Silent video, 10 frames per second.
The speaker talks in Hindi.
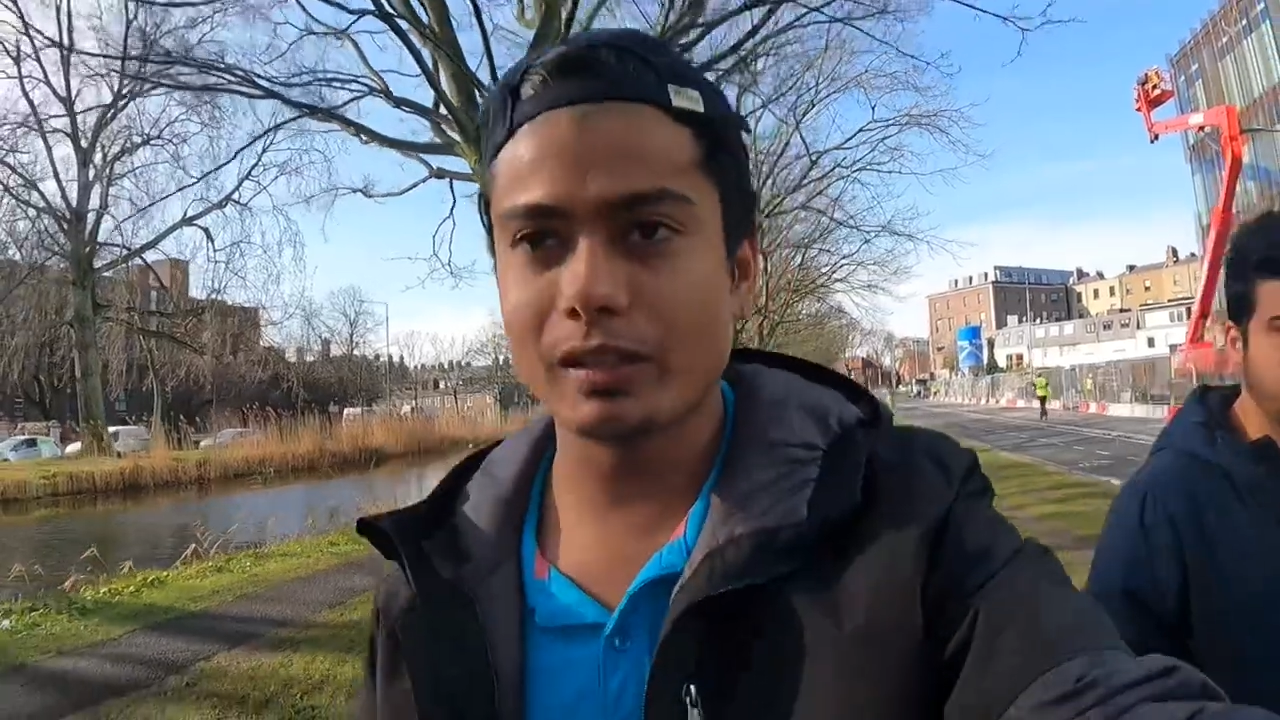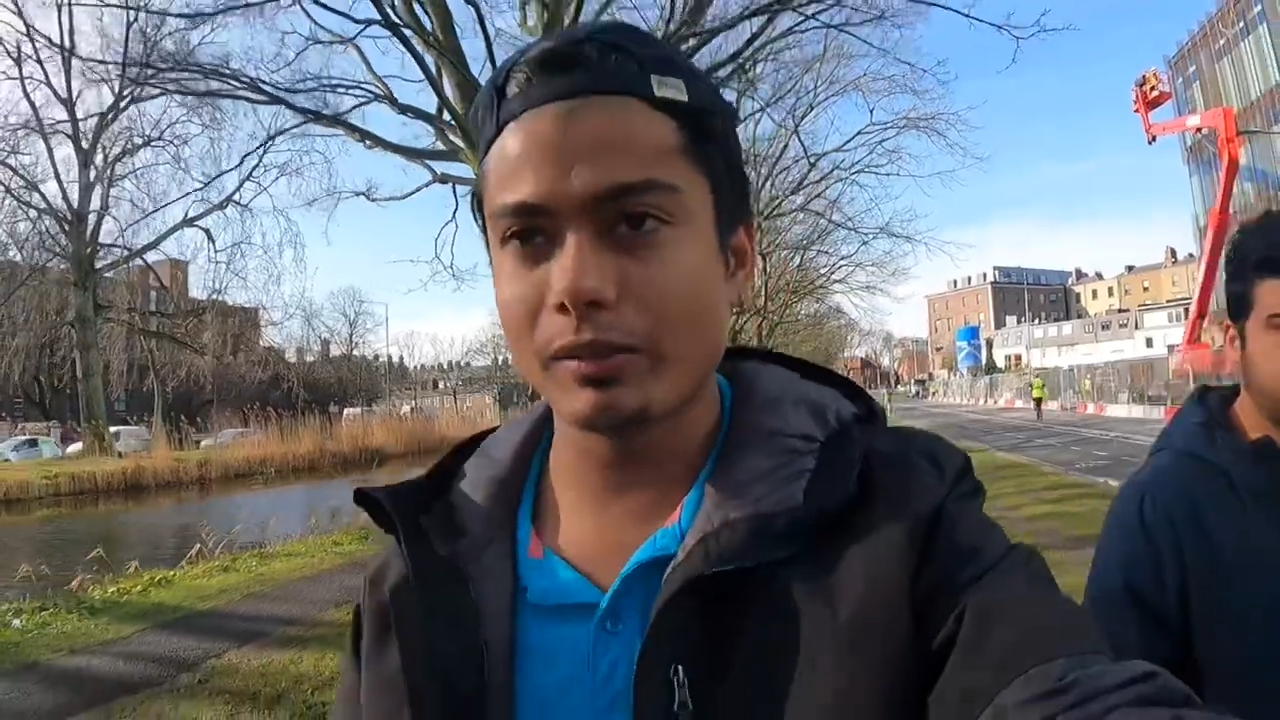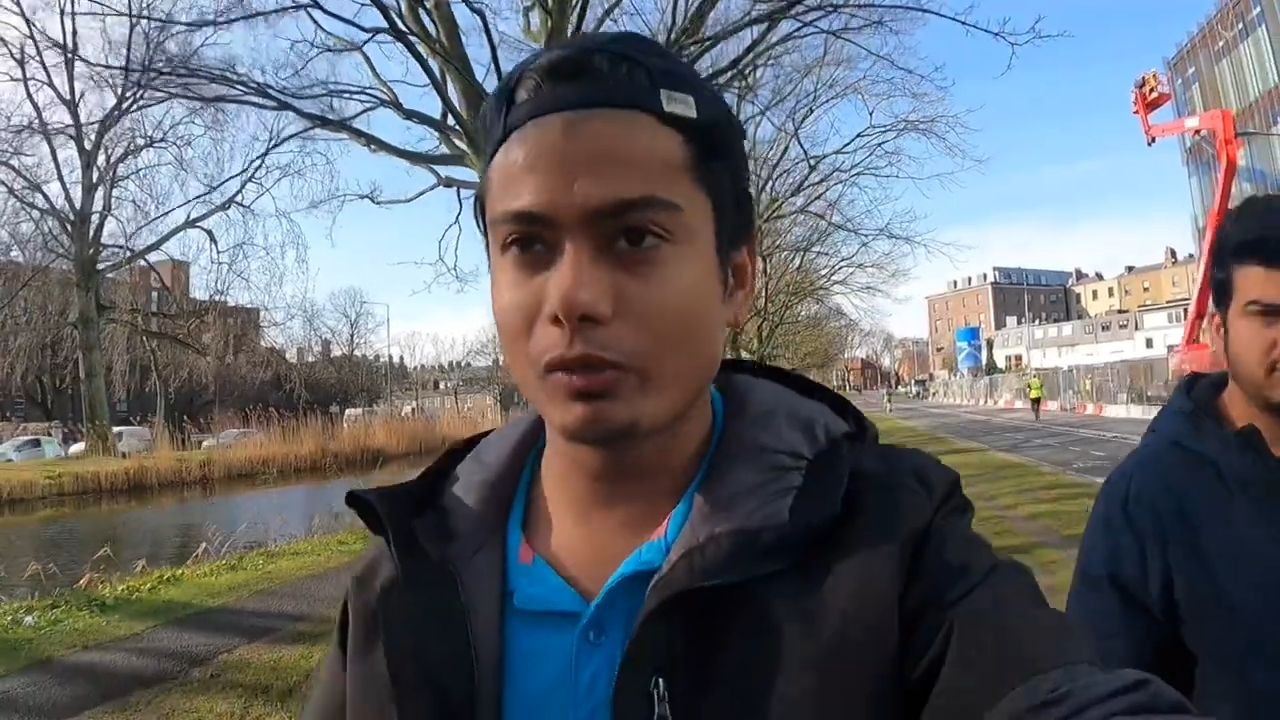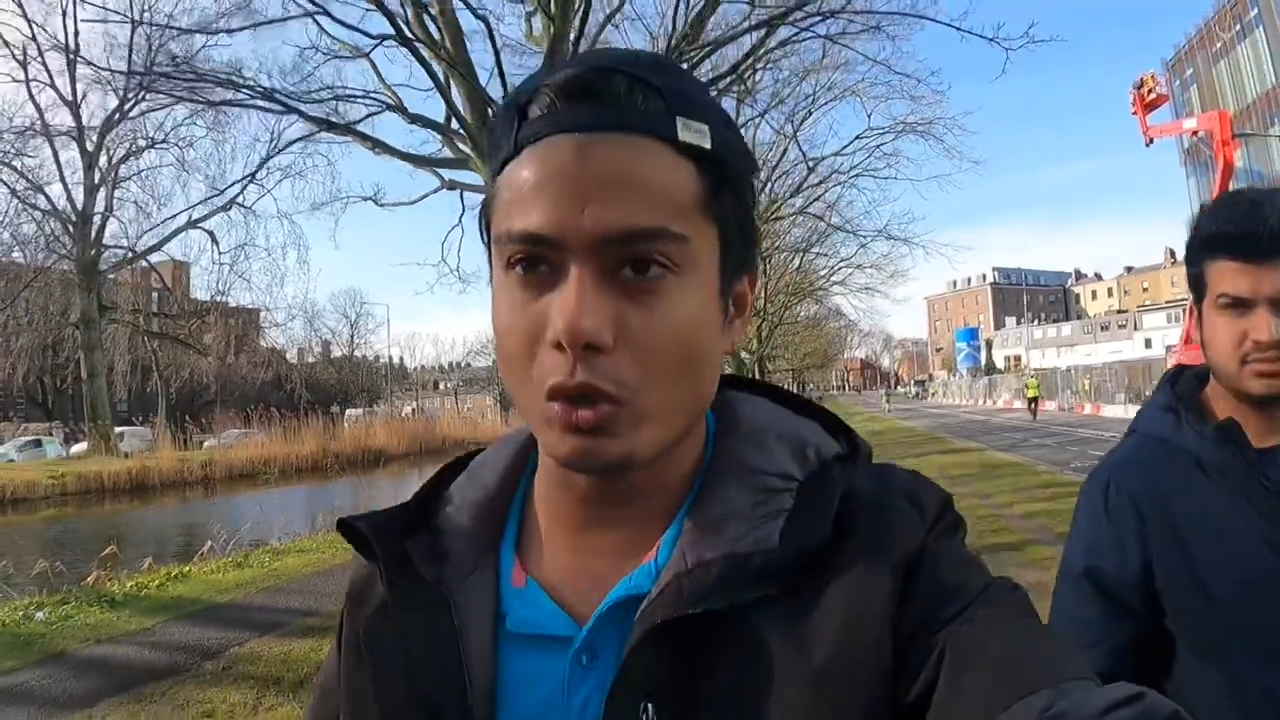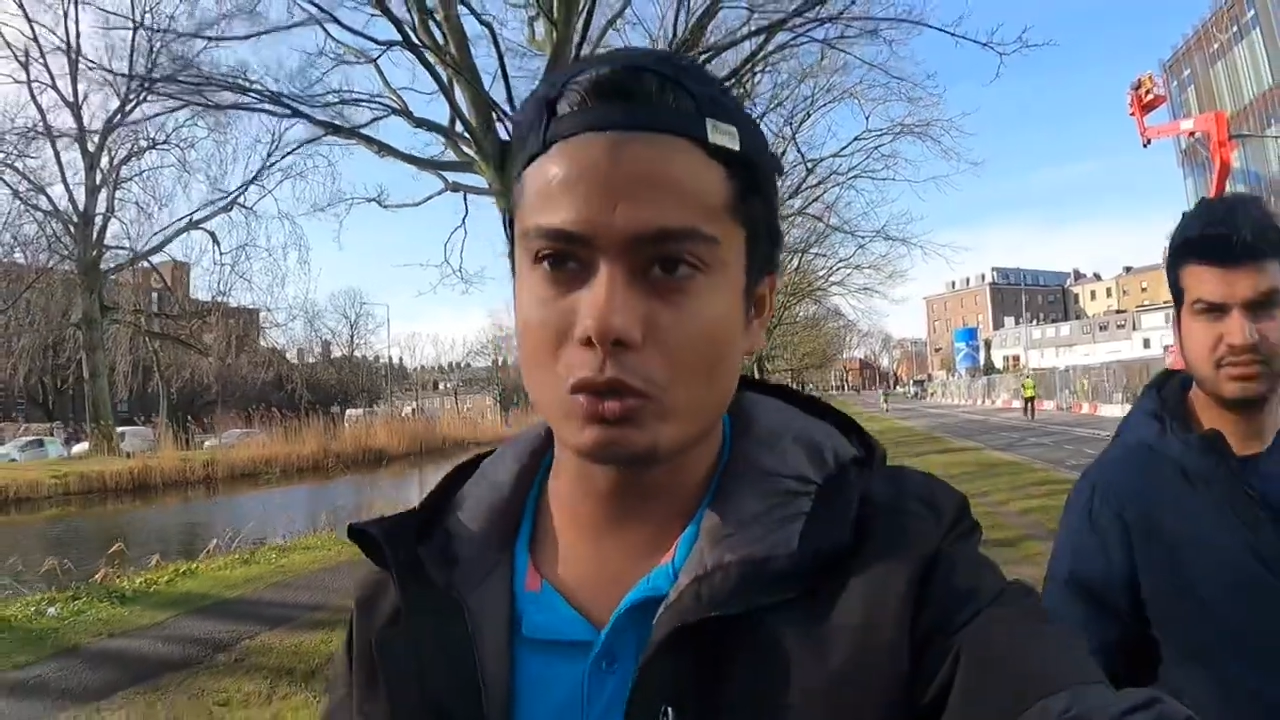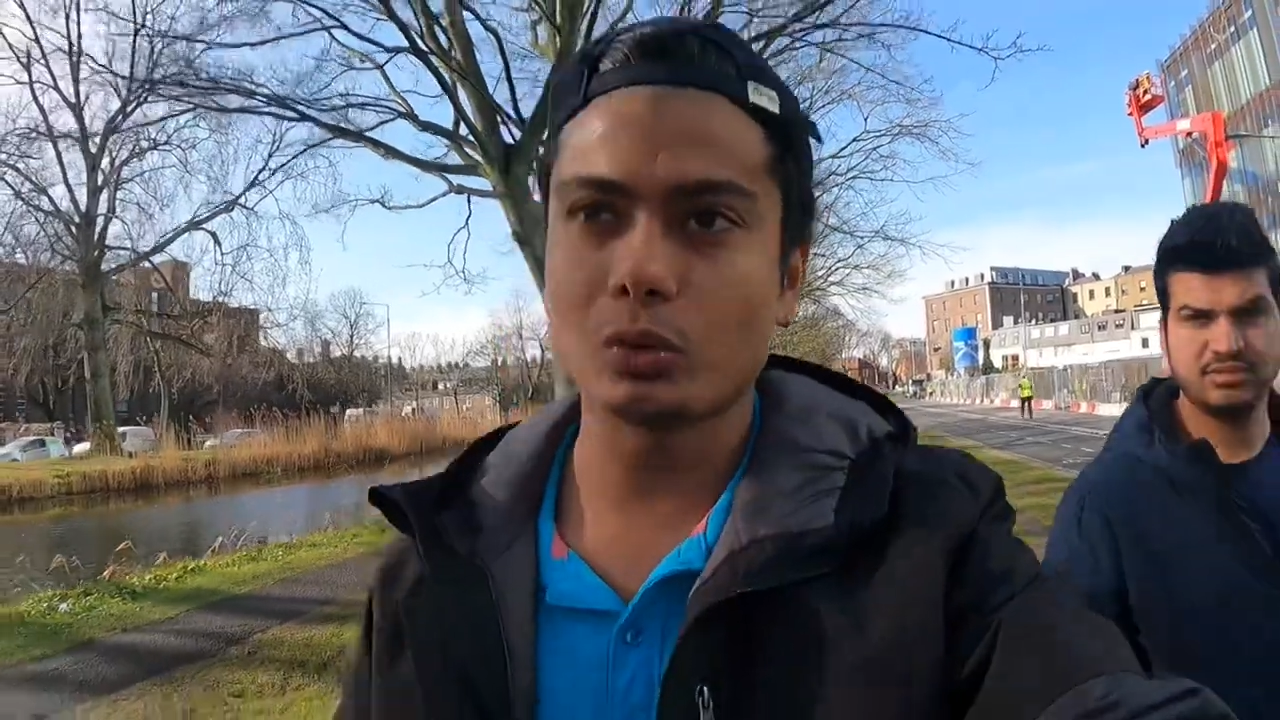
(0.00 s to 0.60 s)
कल भी ब्लॉग